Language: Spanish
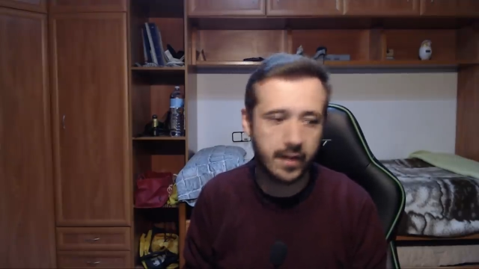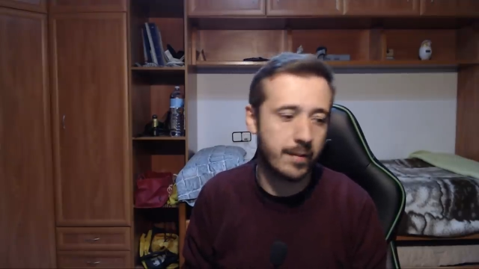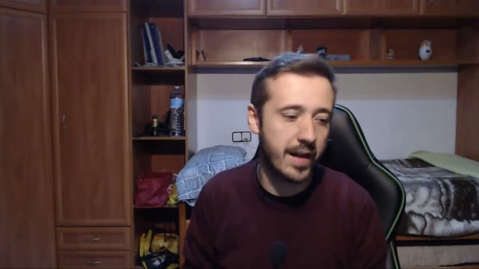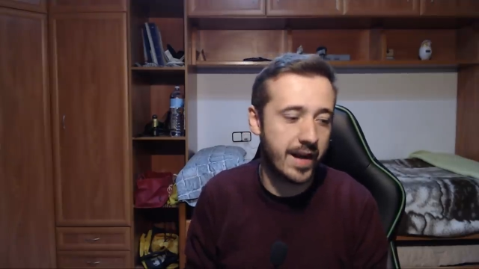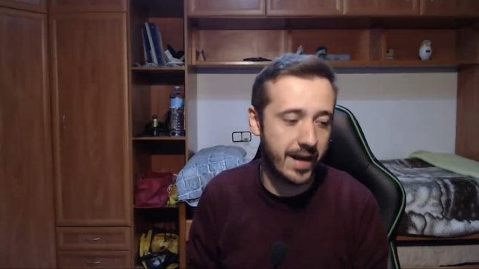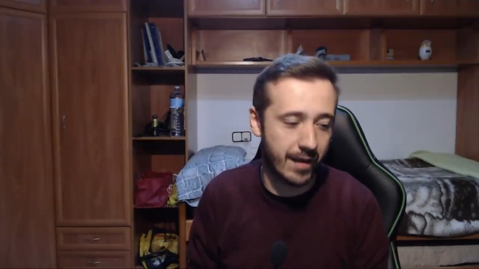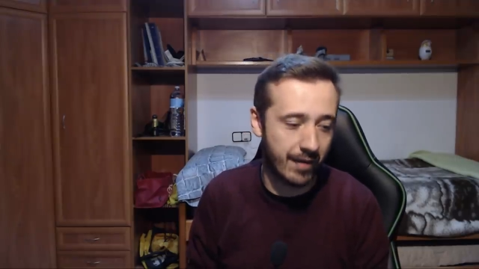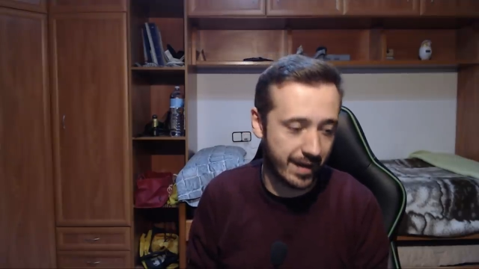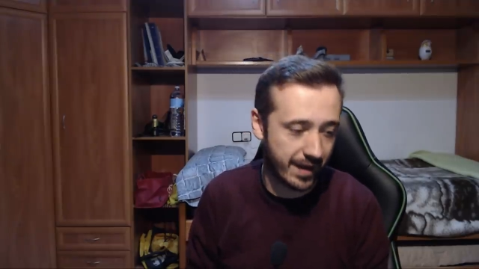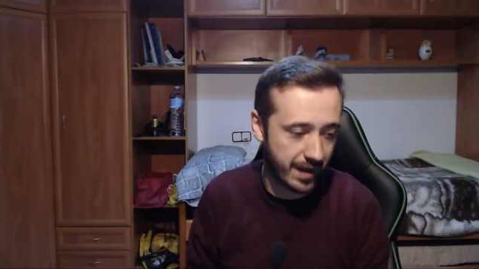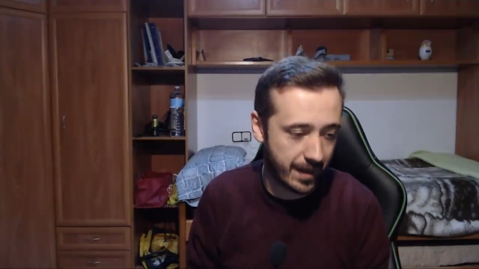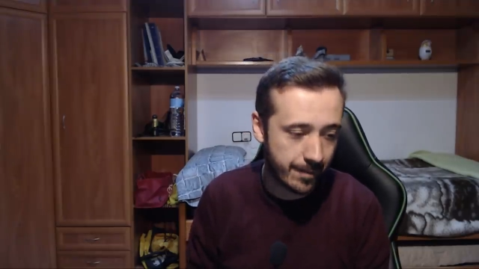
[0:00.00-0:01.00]
Vale, la
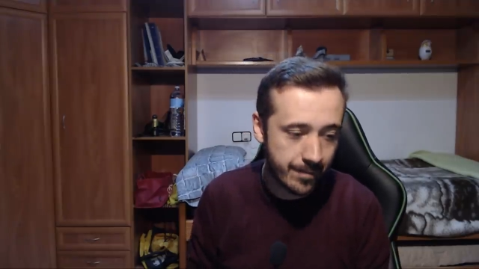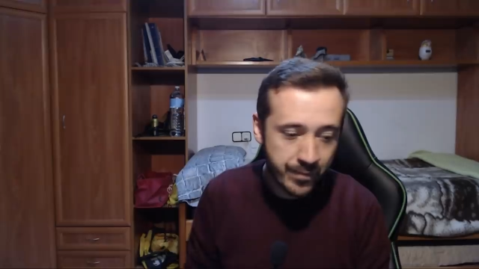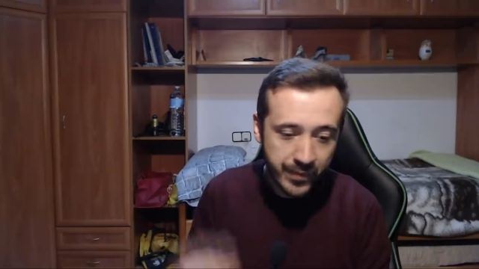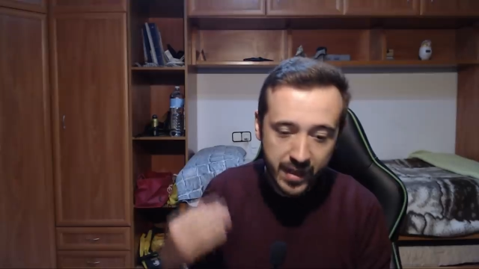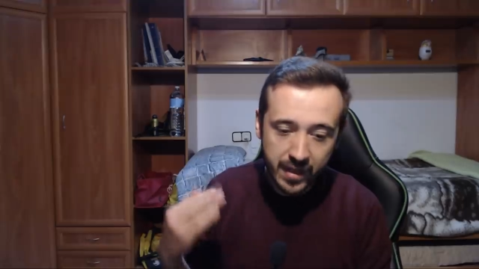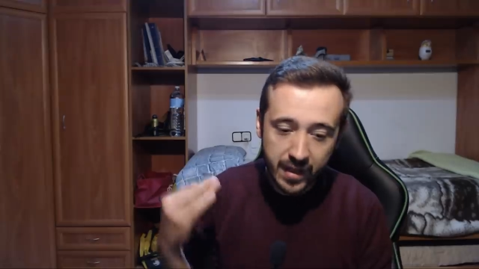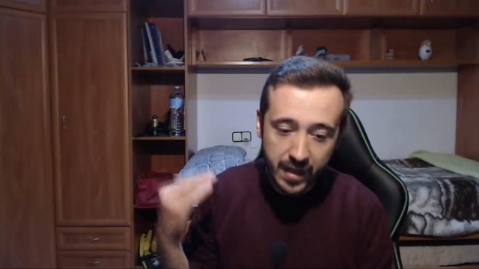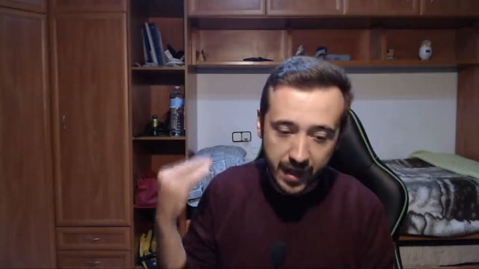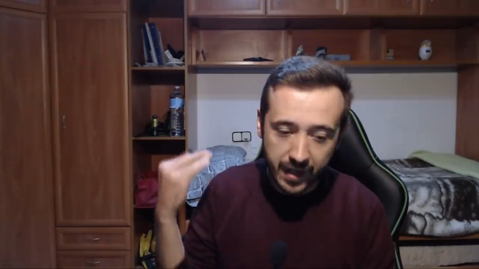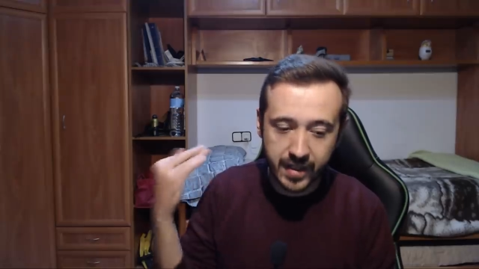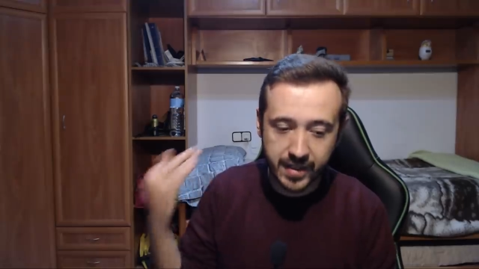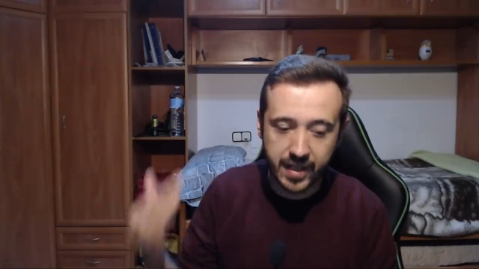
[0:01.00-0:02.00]
verdad que
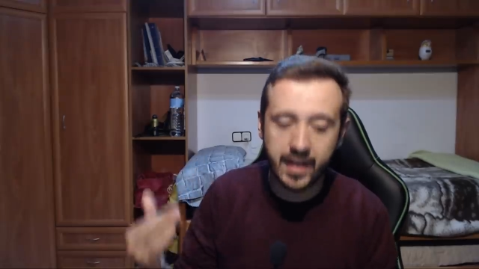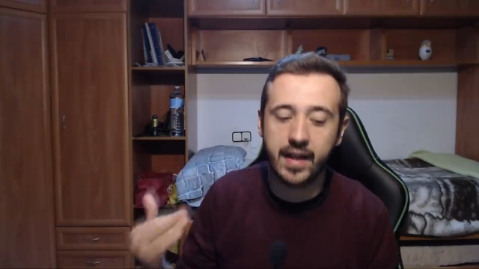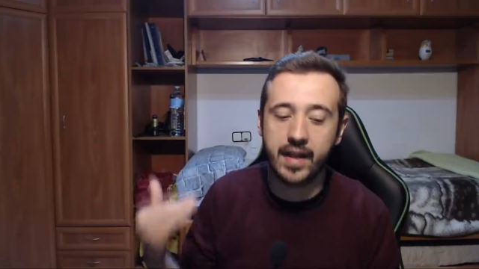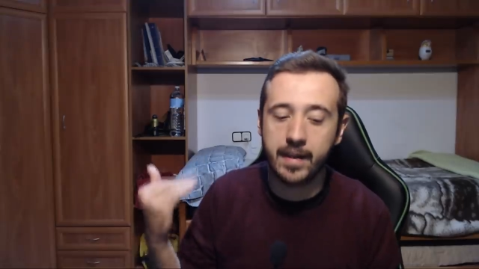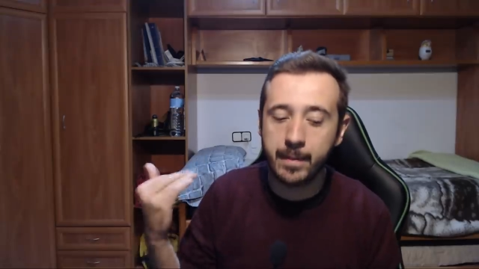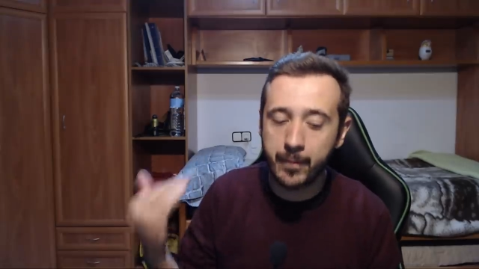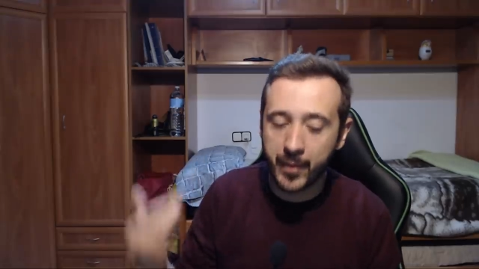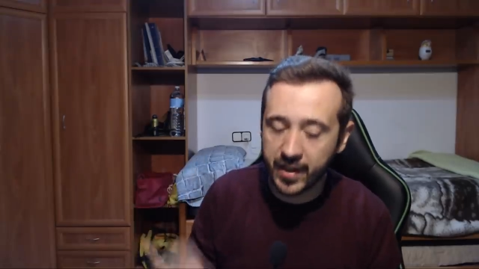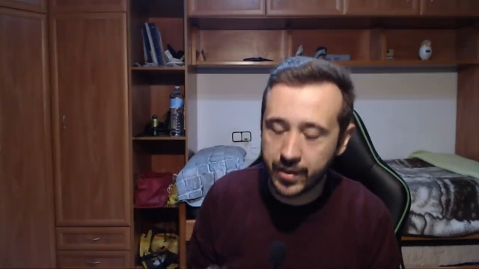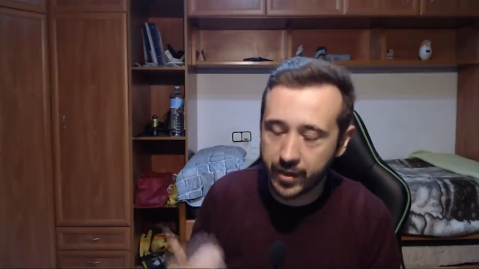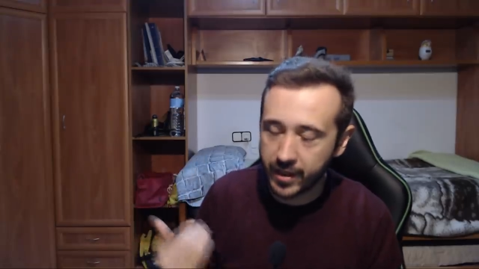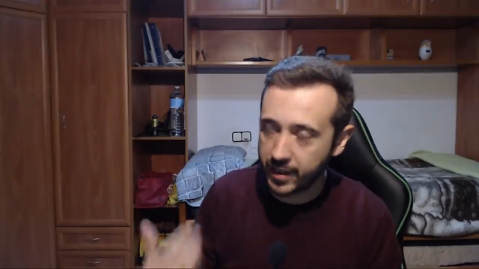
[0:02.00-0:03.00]
ese
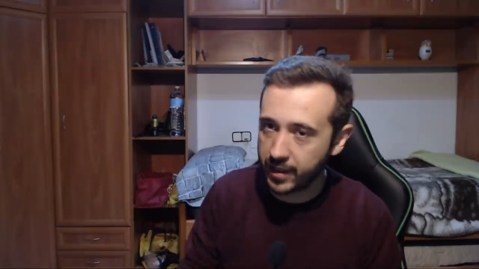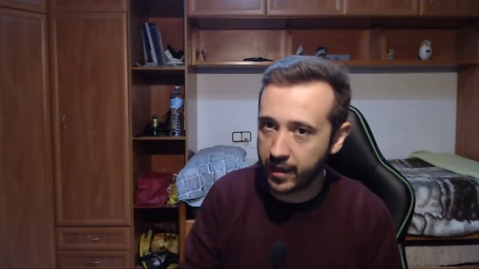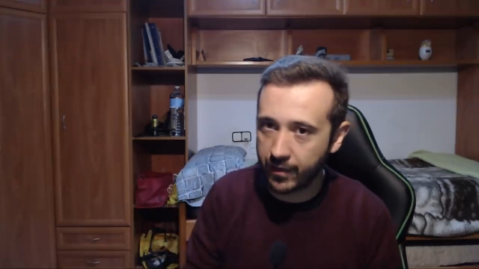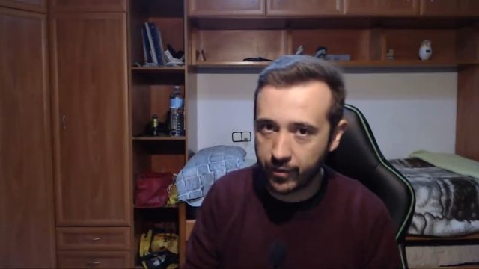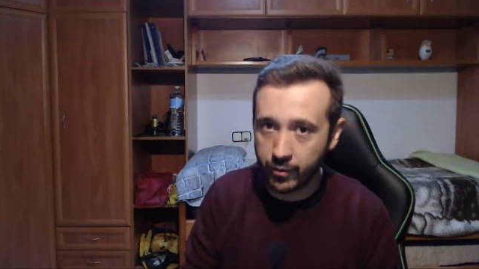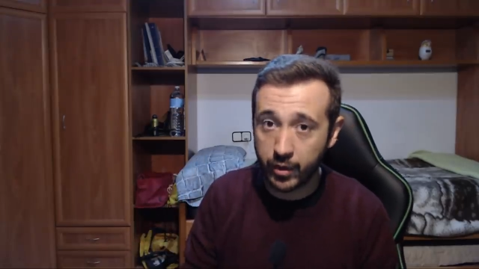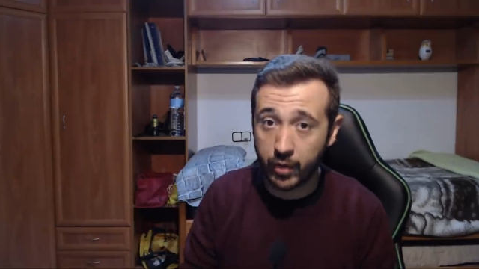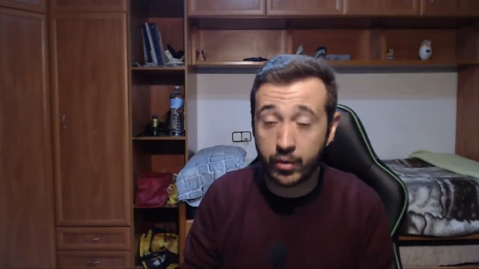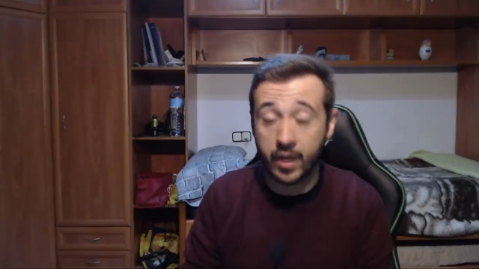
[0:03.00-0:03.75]
empeño que tiene la Fórmula 1,